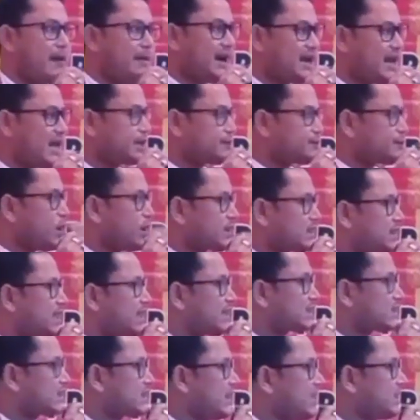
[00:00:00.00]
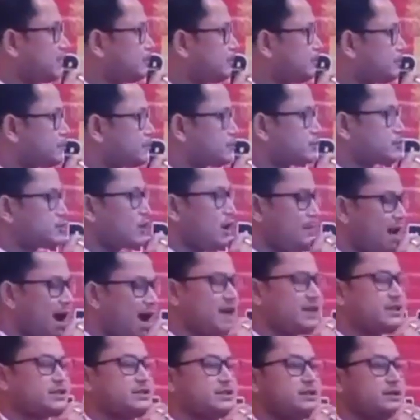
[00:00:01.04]
আমাদের প্রত্যেকটা
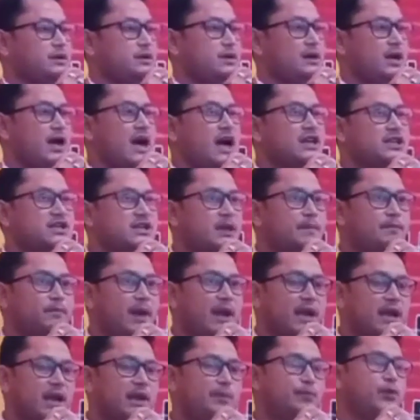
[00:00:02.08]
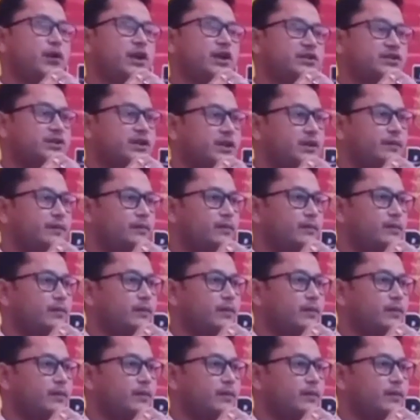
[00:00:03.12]
সমাজ আজকে ভেঙে পড়েছে